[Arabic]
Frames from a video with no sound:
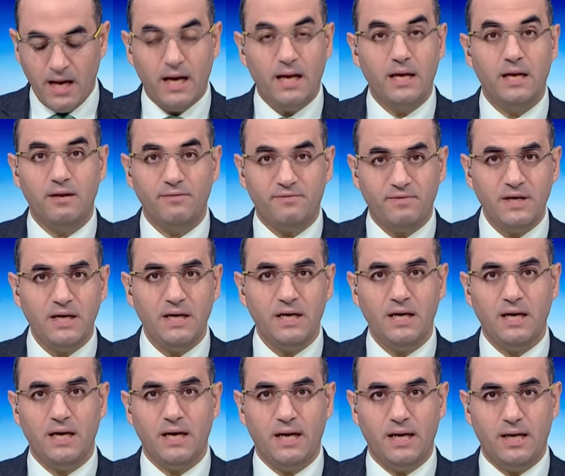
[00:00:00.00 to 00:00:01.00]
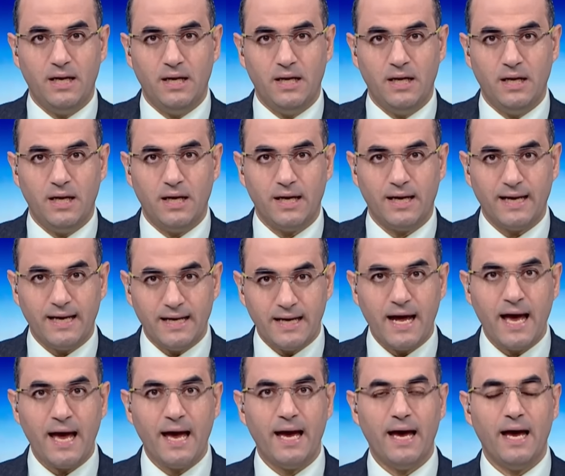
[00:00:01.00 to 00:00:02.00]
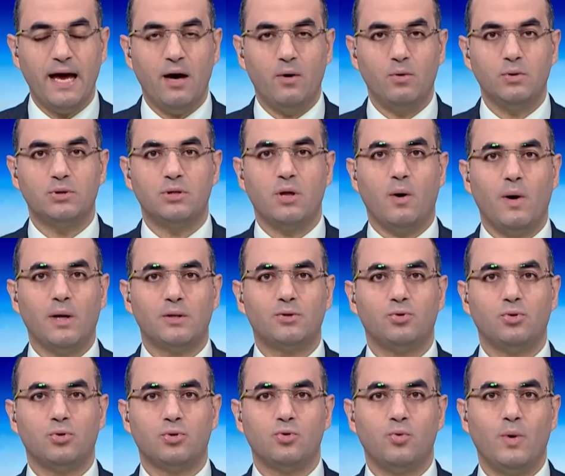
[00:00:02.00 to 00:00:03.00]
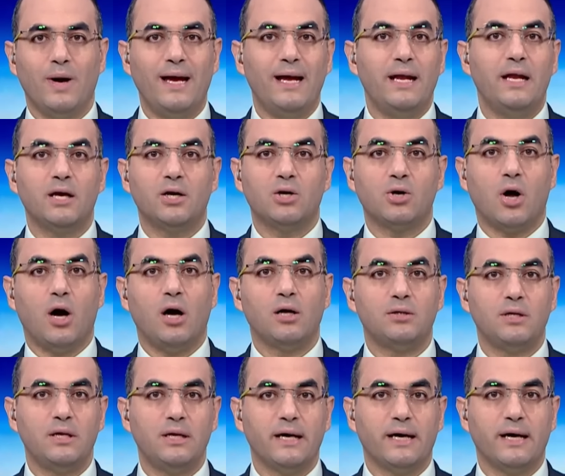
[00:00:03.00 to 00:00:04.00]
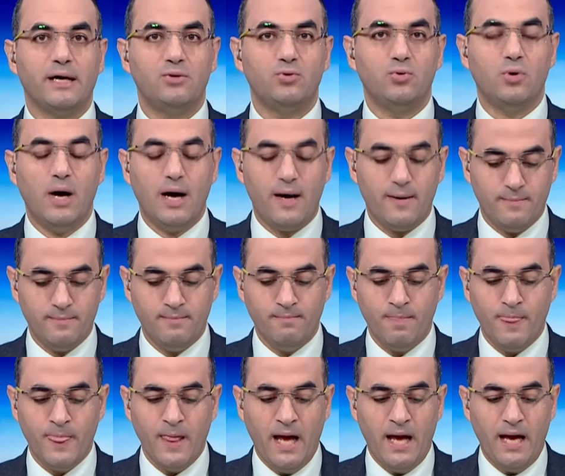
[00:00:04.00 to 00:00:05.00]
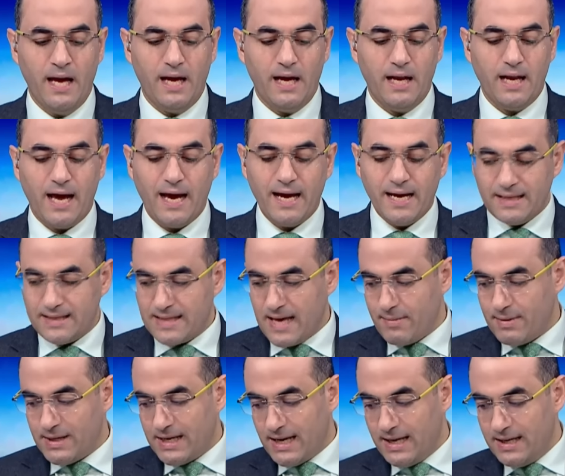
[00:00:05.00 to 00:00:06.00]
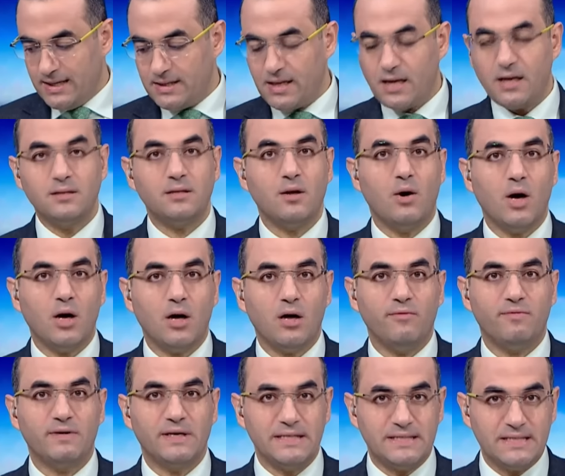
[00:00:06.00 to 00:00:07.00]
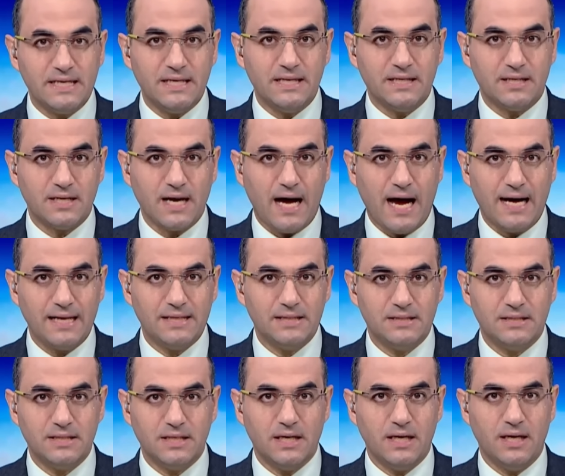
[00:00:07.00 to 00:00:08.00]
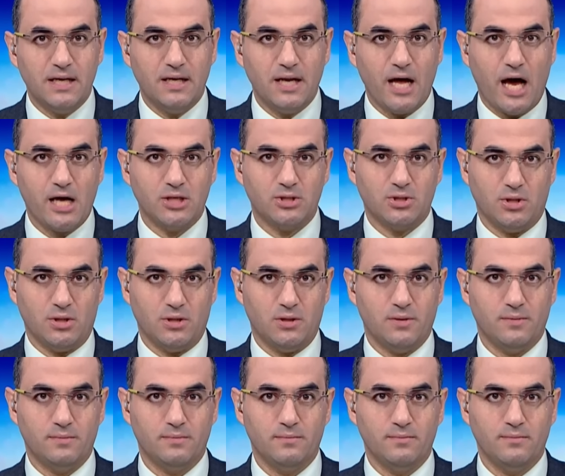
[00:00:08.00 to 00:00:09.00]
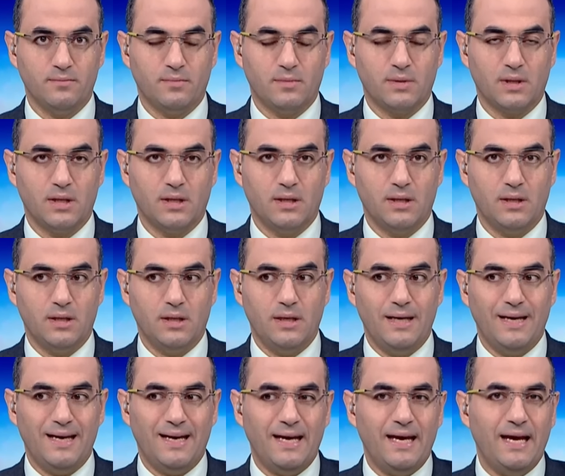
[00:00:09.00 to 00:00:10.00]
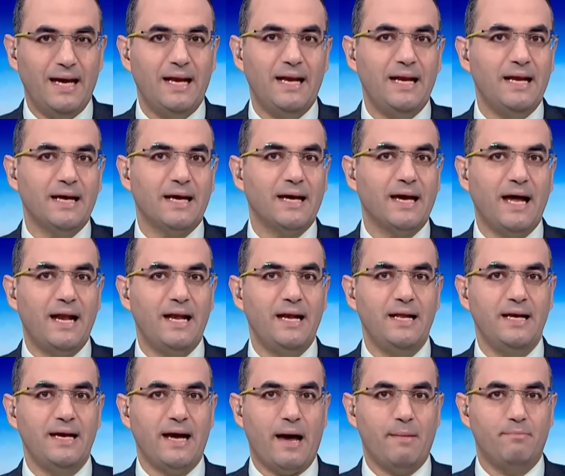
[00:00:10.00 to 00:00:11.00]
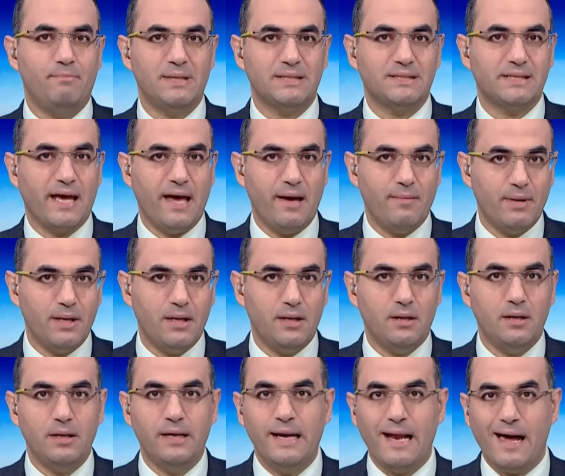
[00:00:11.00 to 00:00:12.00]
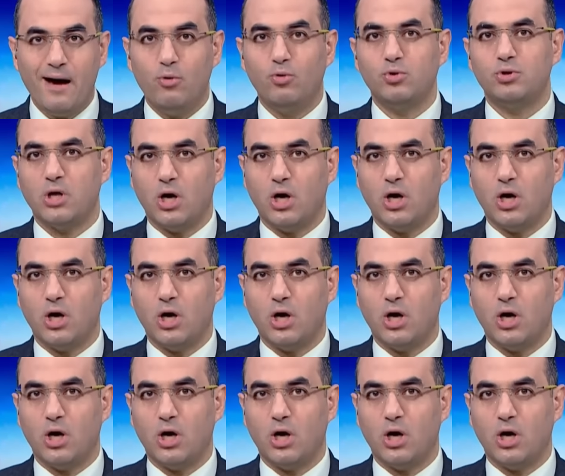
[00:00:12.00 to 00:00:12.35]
اللي فيه الخناقة أو التوتر وإيه الإجراءات اللي خدوها الحقيقة ده بيخلينا نتوقف كتير عند اللي حصل ايه اللي يخلي عباس كامل لو